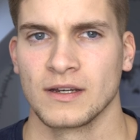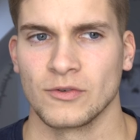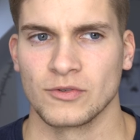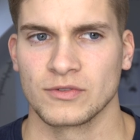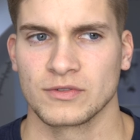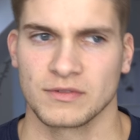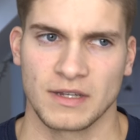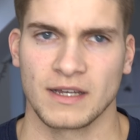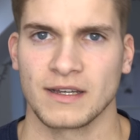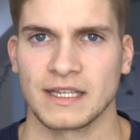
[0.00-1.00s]
und
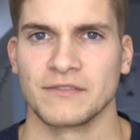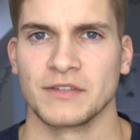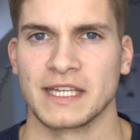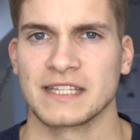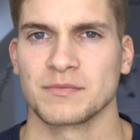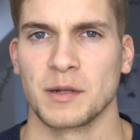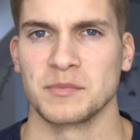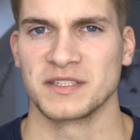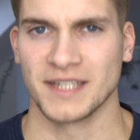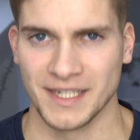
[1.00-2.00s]
da reden wir jetzt mal ein
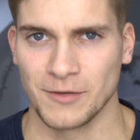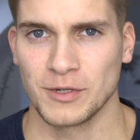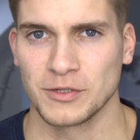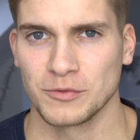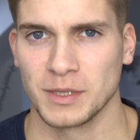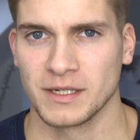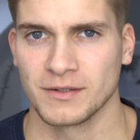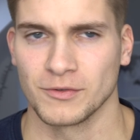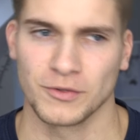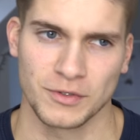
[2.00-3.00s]
bisschen genauer
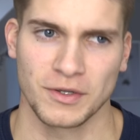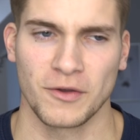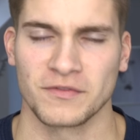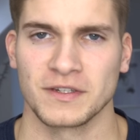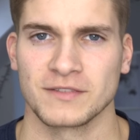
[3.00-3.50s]
drüber und hoffen,